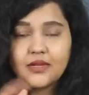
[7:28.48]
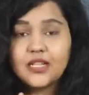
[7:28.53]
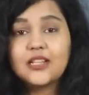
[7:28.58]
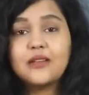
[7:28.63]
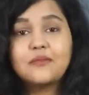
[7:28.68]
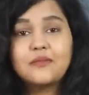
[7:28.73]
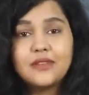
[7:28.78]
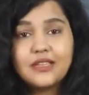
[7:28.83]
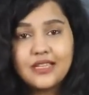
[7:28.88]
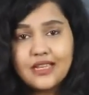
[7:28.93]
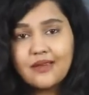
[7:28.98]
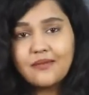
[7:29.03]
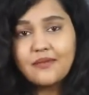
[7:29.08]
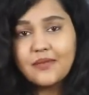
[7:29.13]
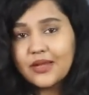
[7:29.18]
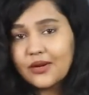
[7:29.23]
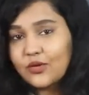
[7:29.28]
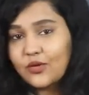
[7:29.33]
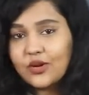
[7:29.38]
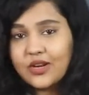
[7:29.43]
मतलब ये
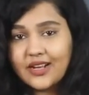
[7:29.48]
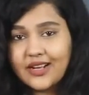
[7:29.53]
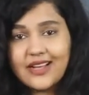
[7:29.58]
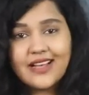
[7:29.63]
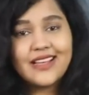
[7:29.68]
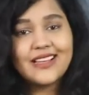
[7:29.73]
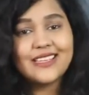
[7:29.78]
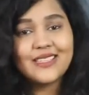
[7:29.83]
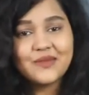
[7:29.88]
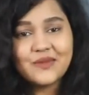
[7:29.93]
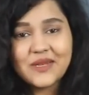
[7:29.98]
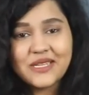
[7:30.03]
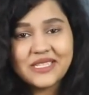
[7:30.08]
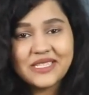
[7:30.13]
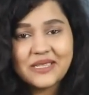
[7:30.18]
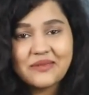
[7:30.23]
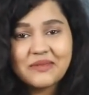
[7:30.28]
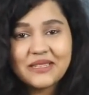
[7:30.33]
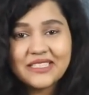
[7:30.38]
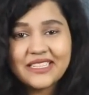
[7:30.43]
मेरे को लगा है इस
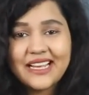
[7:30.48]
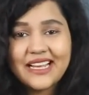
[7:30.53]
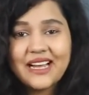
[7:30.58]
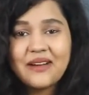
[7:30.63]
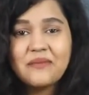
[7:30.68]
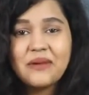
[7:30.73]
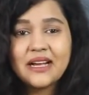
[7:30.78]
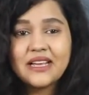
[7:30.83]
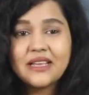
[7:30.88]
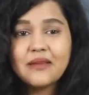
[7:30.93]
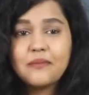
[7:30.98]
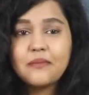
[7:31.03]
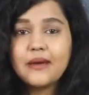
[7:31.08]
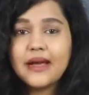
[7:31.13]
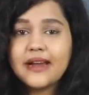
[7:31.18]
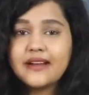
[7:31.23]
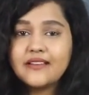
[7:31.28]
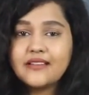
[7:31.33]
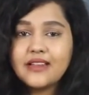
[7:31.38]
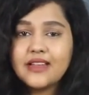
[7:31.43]
वजह से बताया बाकी
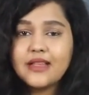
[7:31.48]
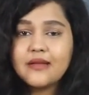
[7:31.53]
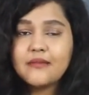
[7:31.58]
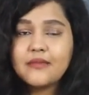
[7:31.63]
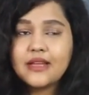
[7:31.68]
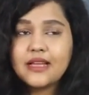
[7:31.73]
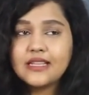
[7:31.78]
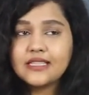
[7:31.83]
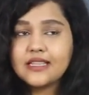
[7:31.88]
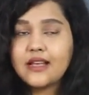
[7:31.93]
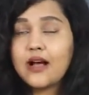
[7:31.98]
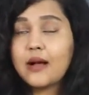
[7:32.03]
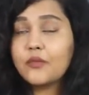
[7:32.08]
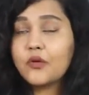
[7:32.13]
बैटरी में ऐसे